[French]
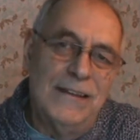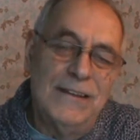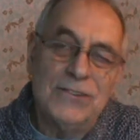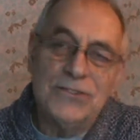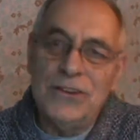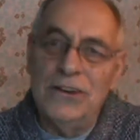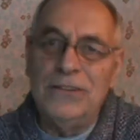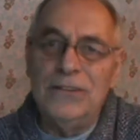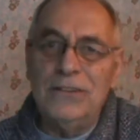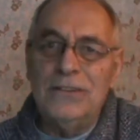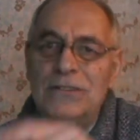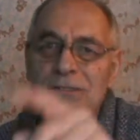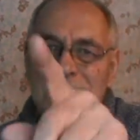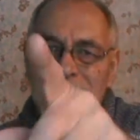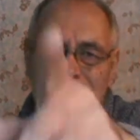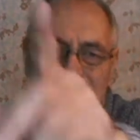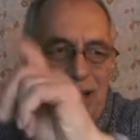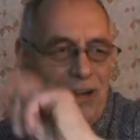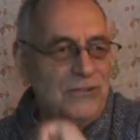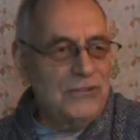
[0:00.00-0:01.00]
Ça, là,
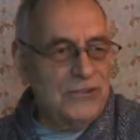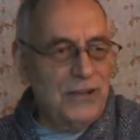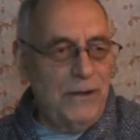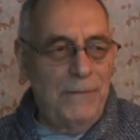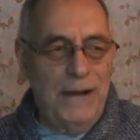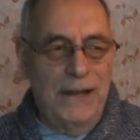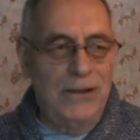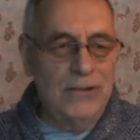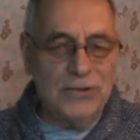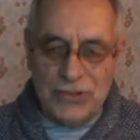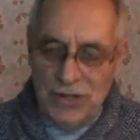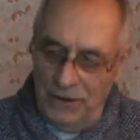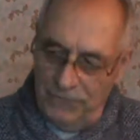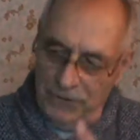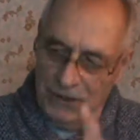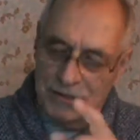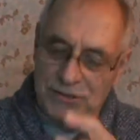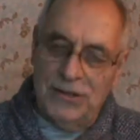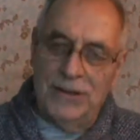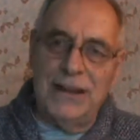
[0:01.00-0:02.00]
cet enregistrement-là,
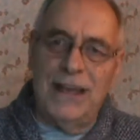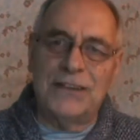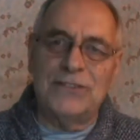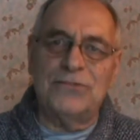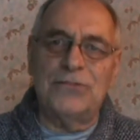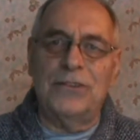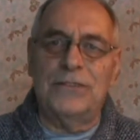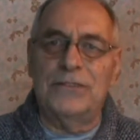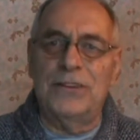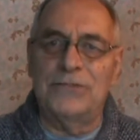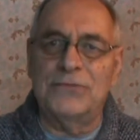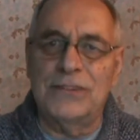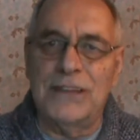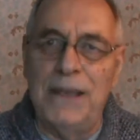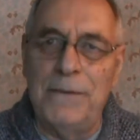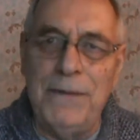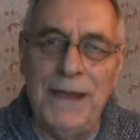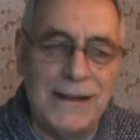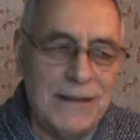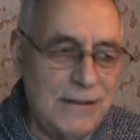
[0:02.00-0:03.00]
j'envoie ça à la Sûreté du
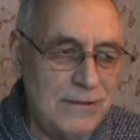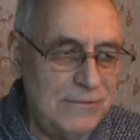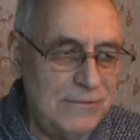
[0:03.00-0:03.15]
Québec.